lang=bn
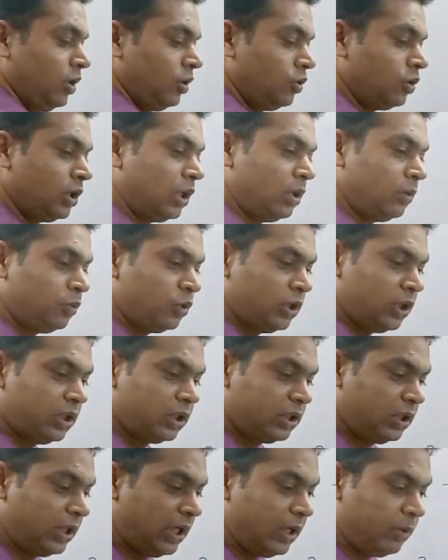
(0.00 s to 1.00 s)
যদি আমি
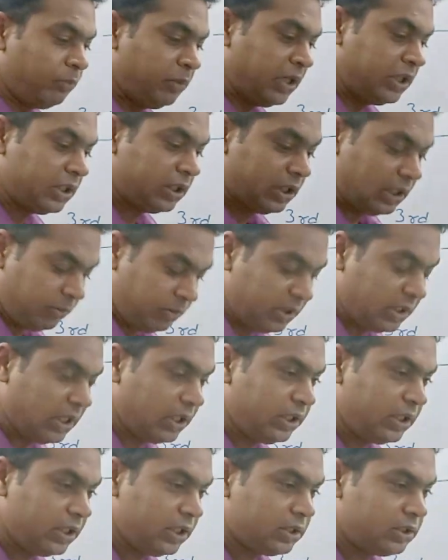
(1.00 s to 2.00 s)
যায় কি হ্যাঁ মেঝেতে আমি
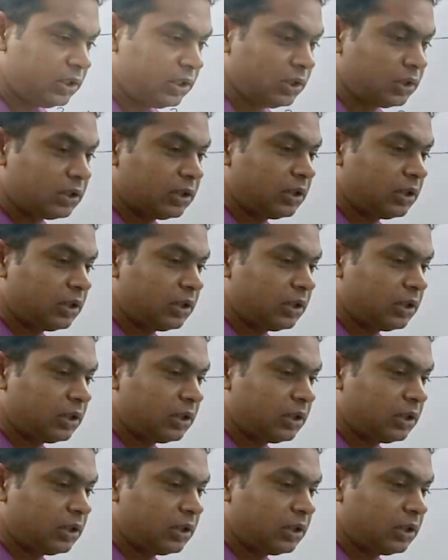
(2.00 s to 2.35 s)
দাঁড়িয়ে আছি